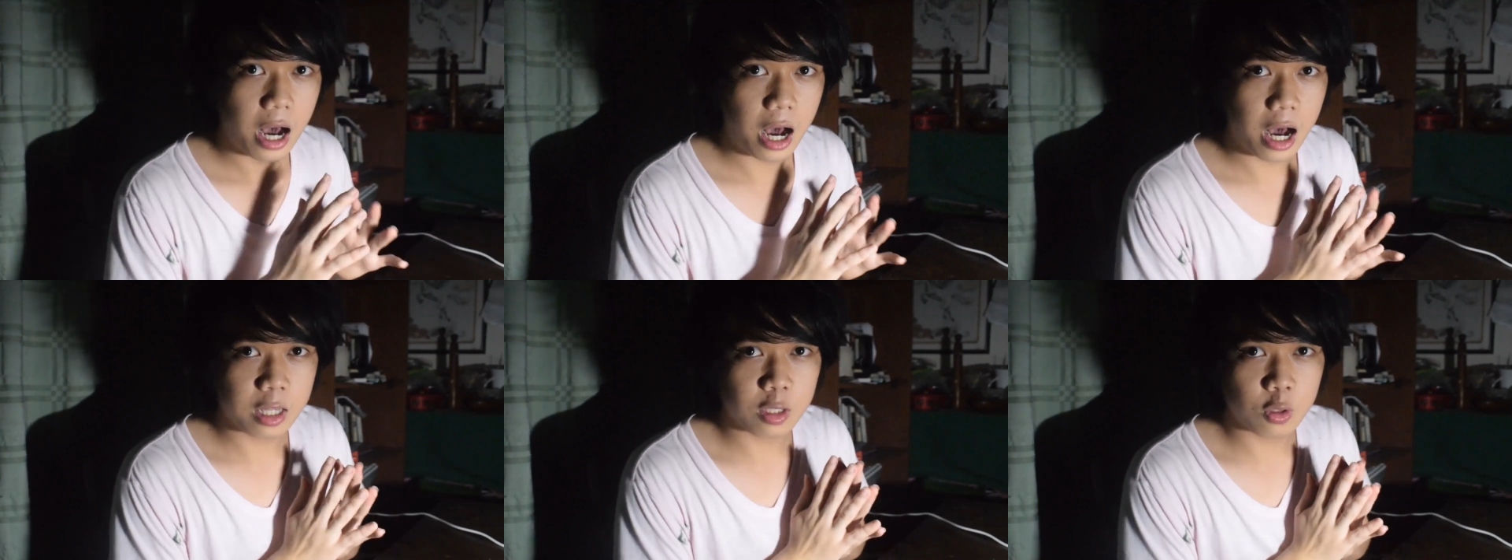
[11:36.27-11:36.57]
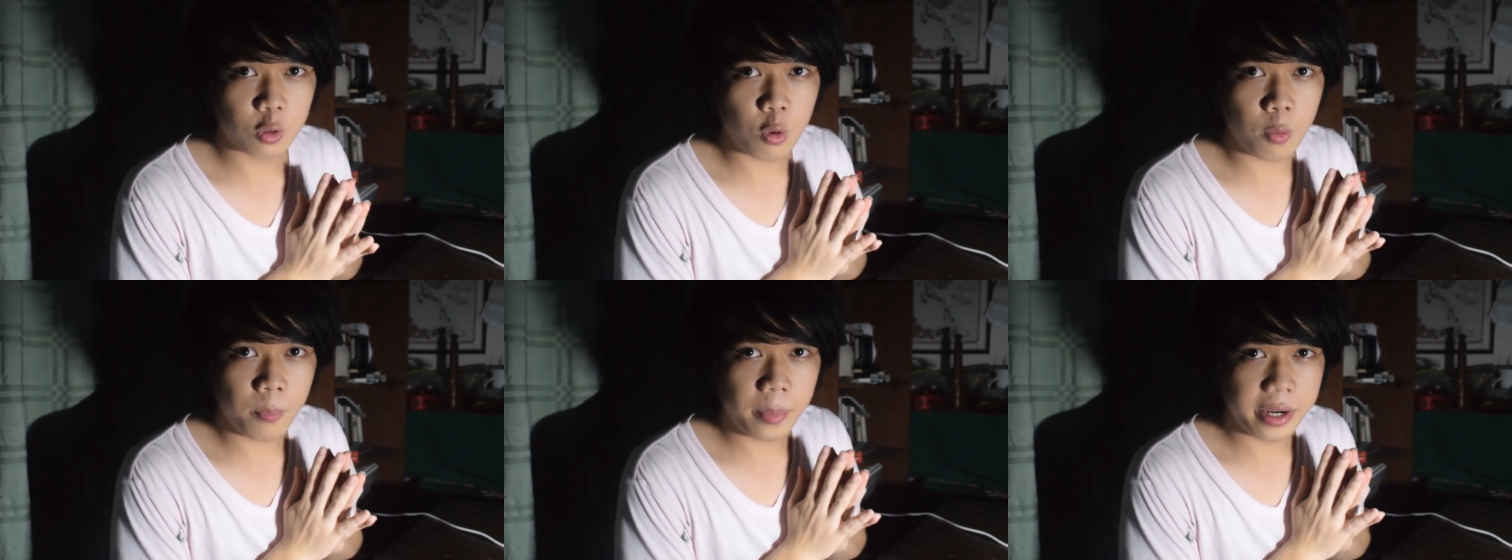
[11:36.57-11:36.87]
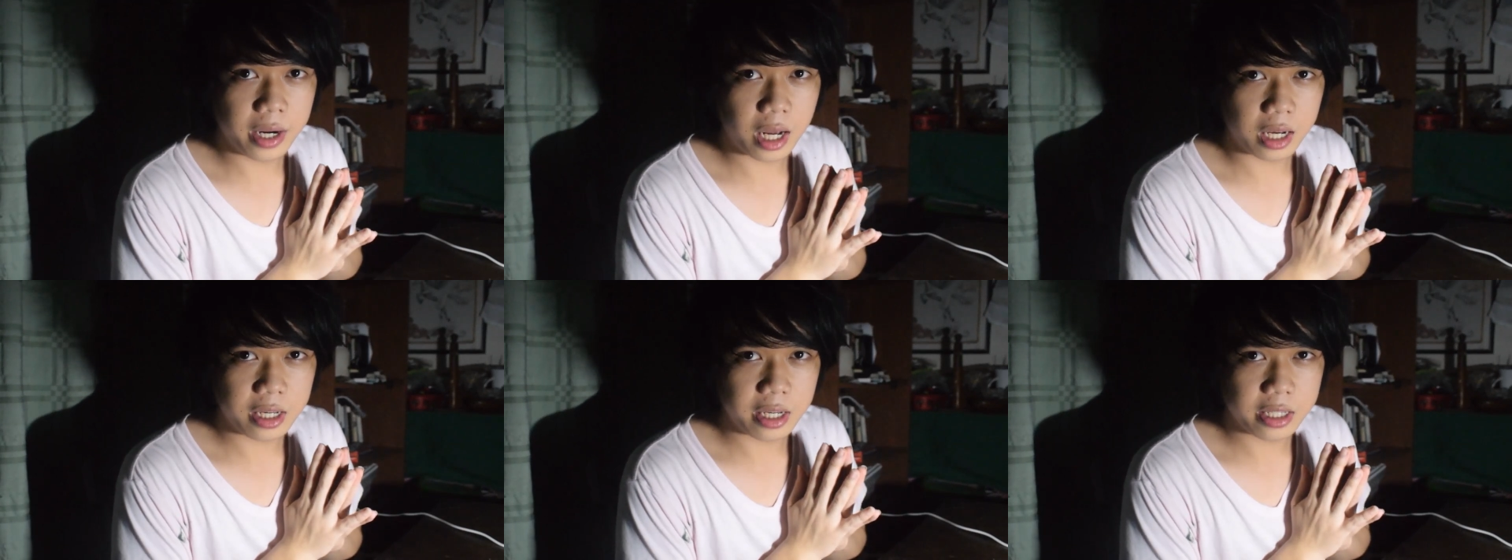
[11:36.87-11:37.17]
At kung may
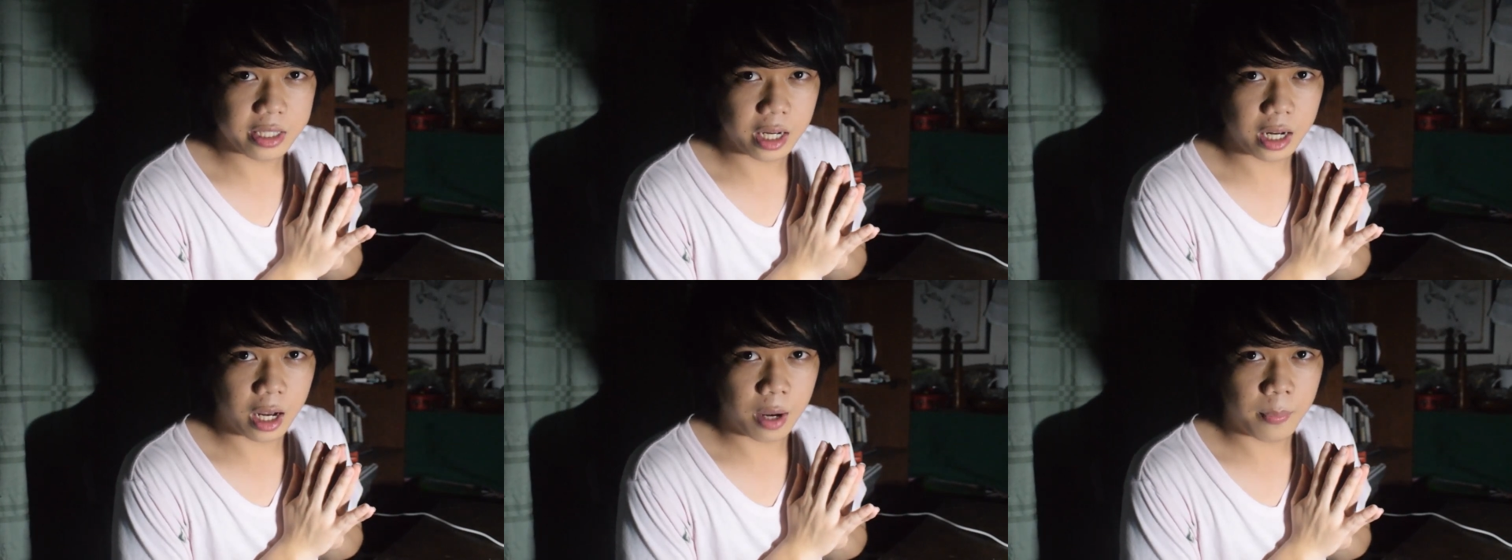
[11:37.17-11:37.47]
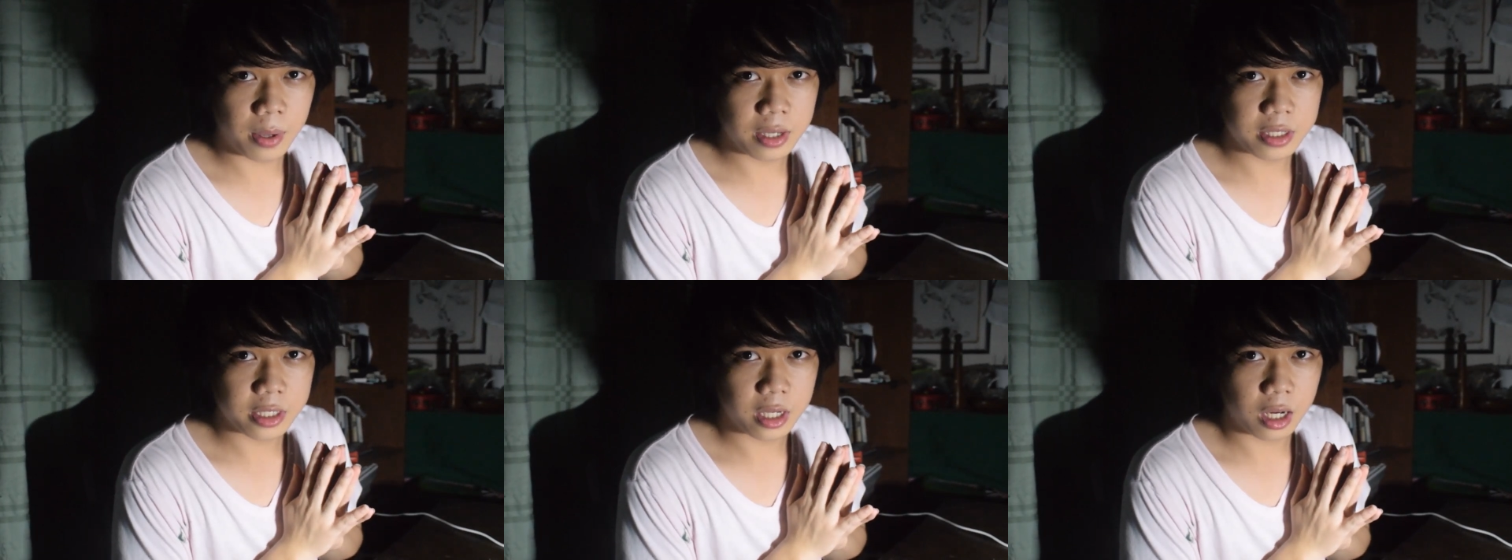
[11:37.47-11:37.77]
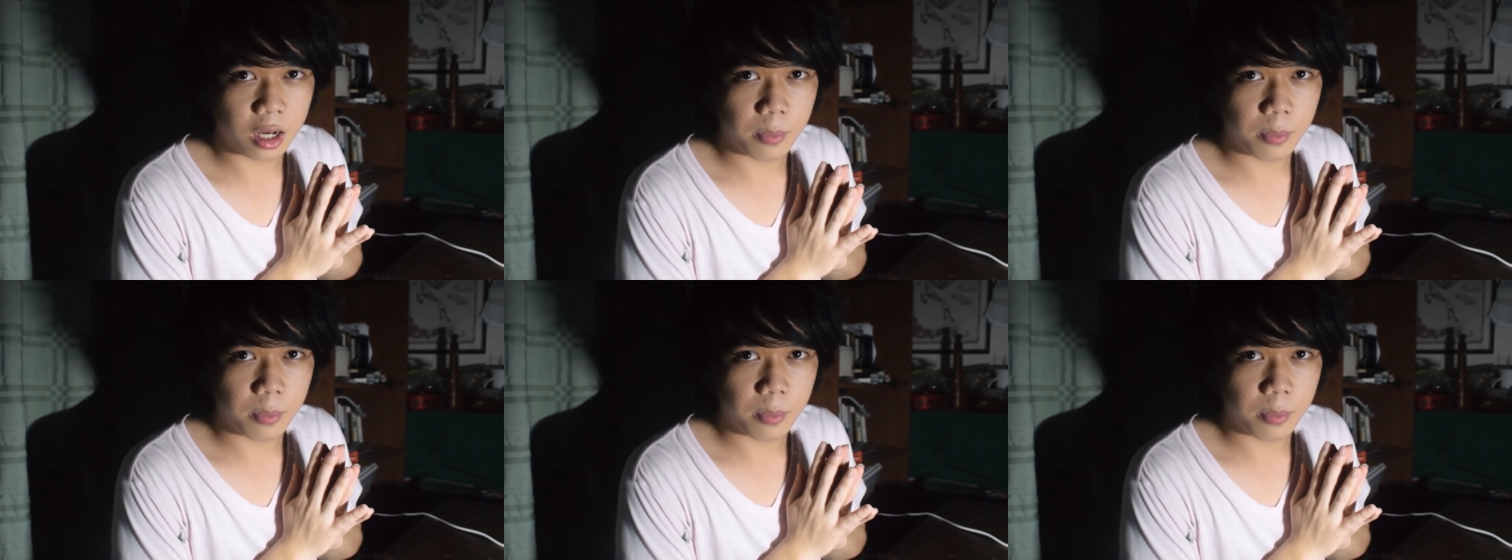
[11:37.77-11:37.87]
nakita ka man sa